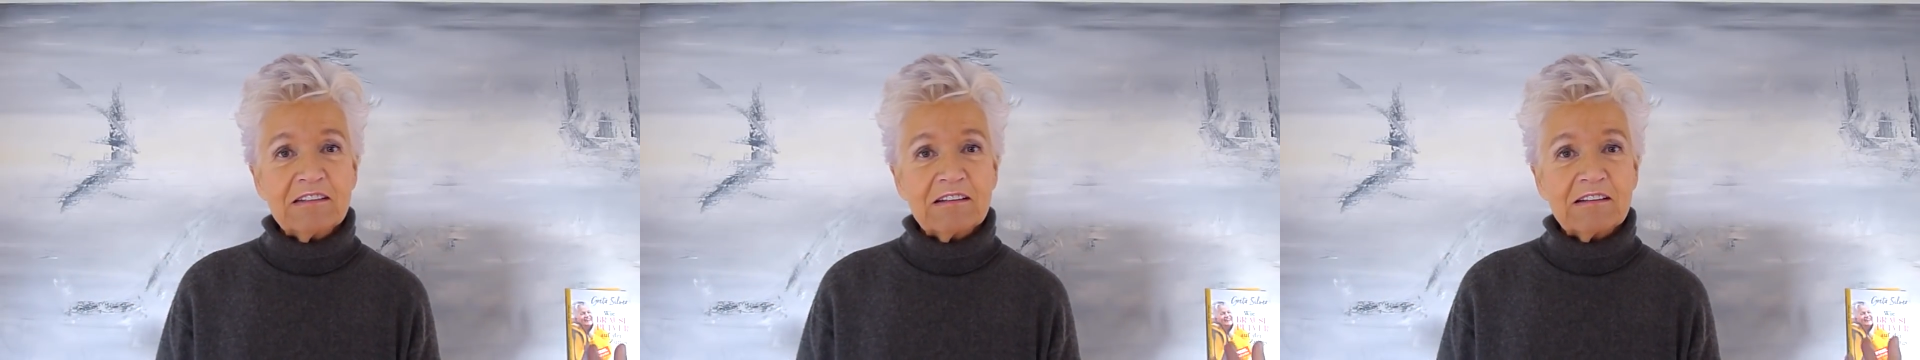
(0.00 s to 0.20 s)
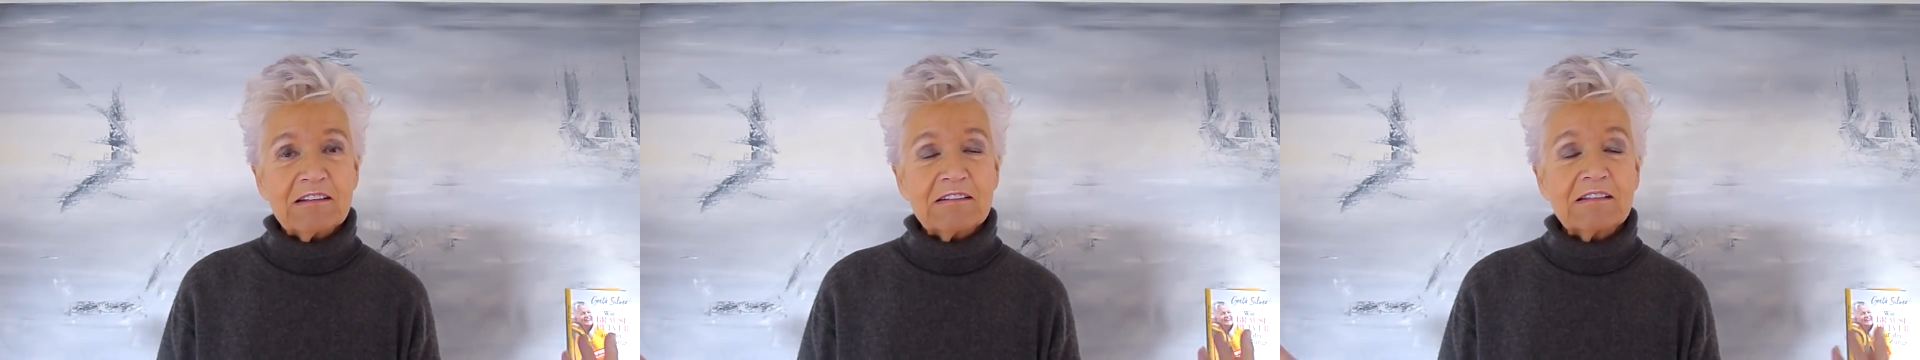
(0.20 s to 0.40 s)

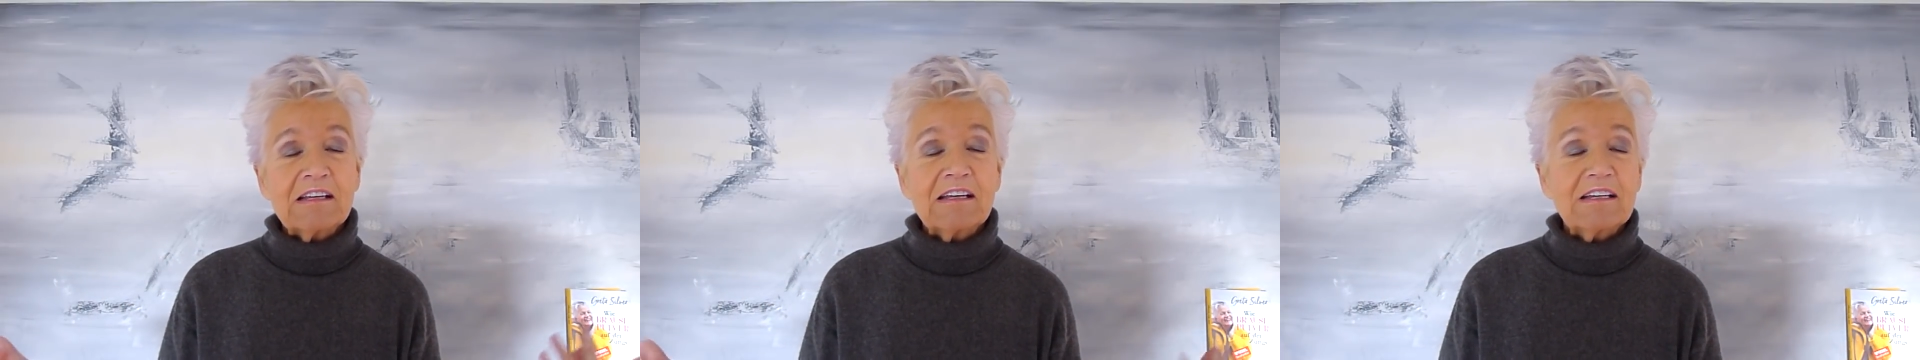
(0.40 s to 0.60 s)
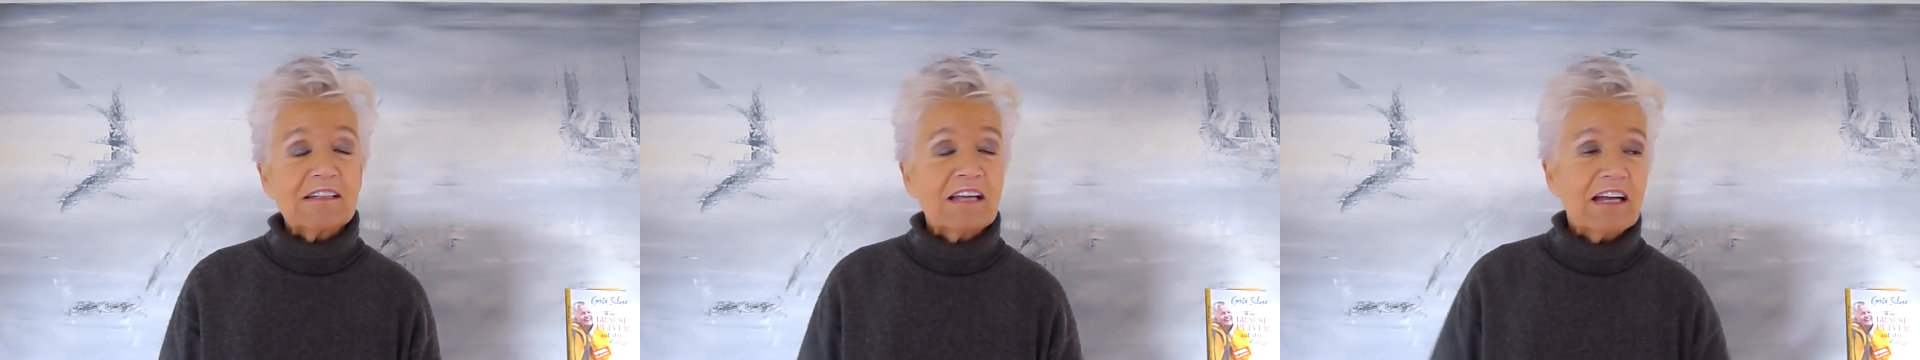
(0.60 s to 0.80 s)
äh,
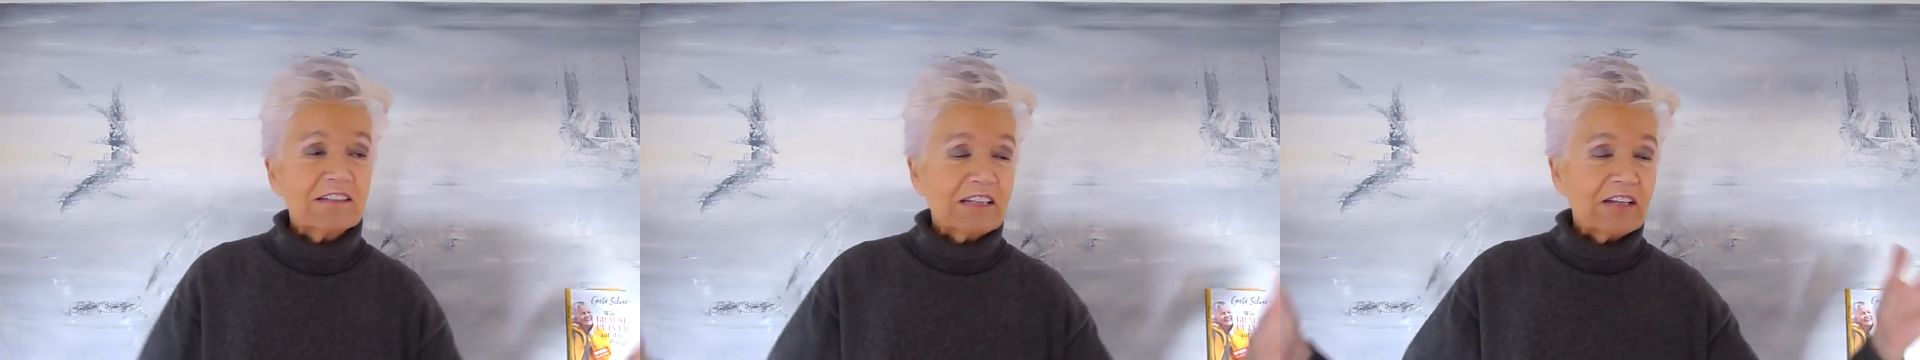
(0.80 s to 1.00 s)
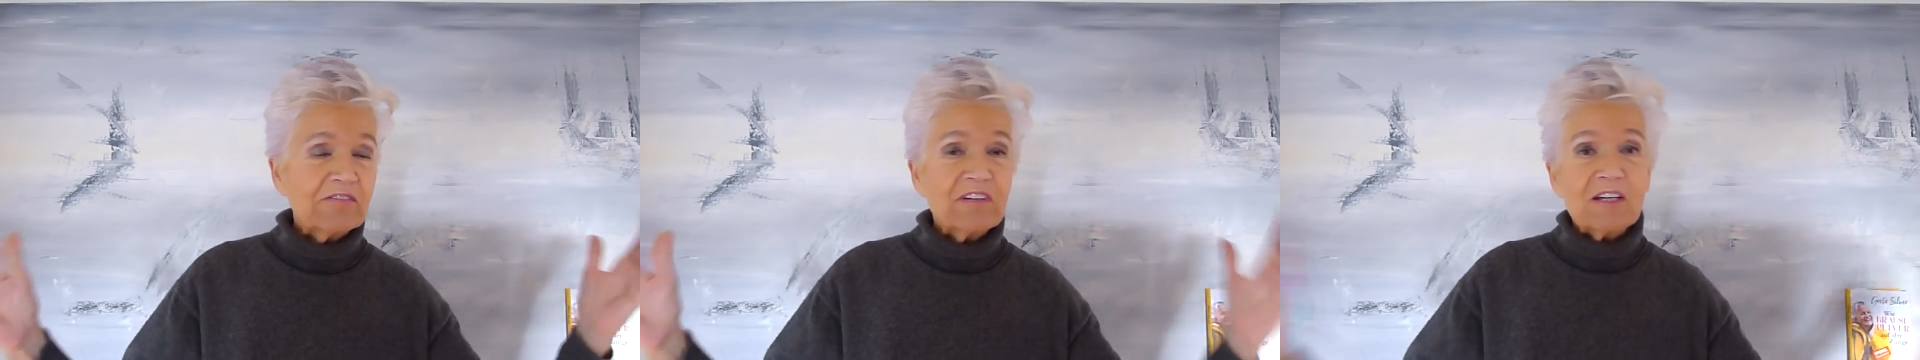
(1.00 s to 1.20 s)
naja, der hat
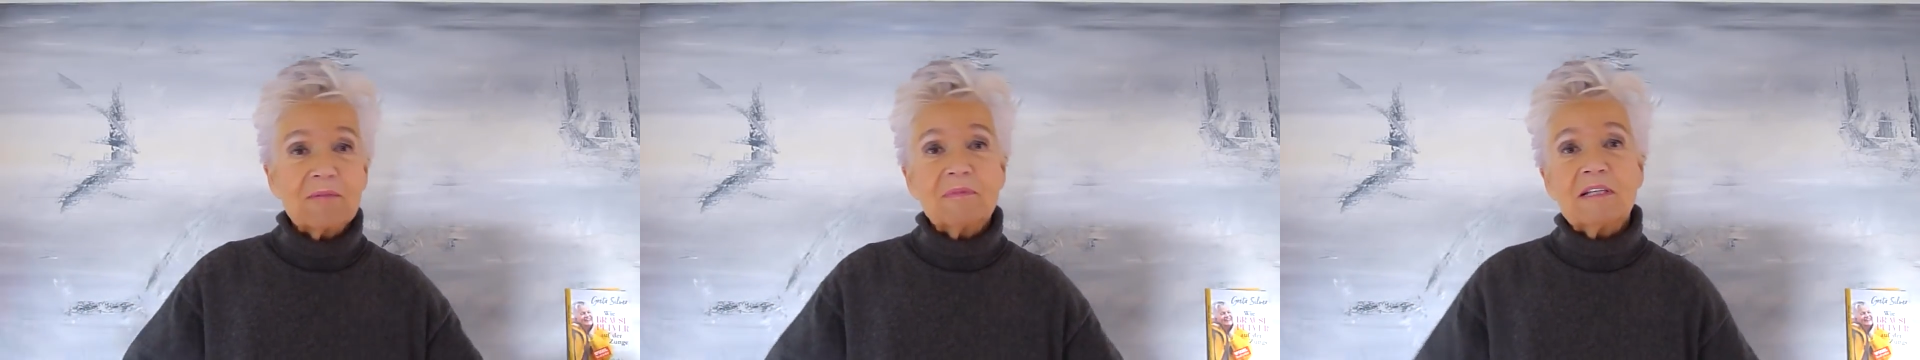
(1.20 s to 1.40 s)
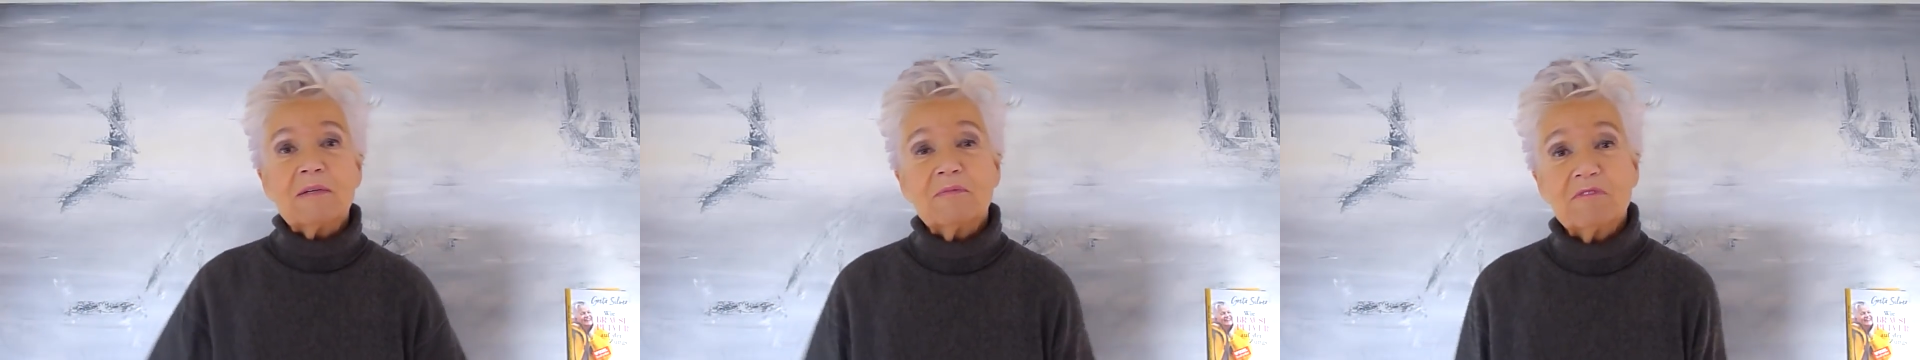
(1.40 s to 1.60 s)
einfach im
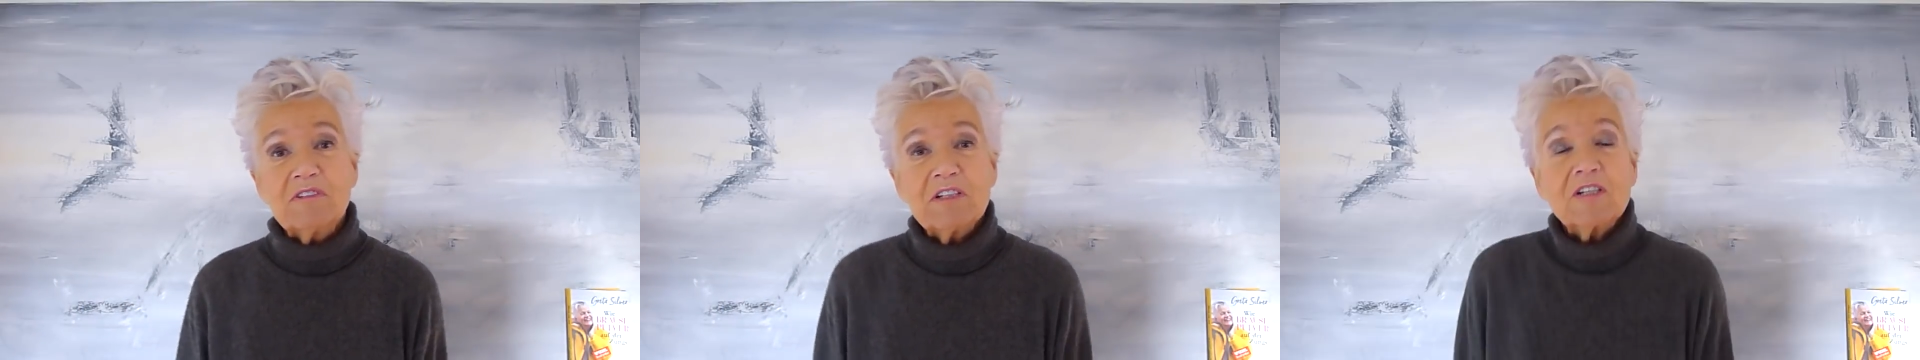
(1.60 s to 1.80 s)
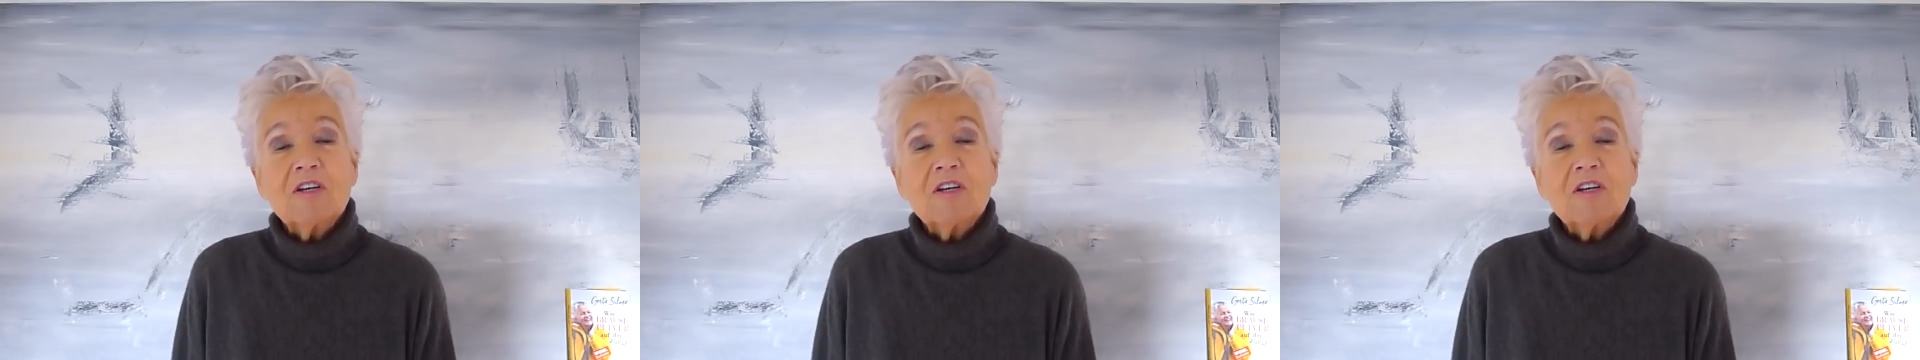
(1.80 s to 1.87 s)
Leben viel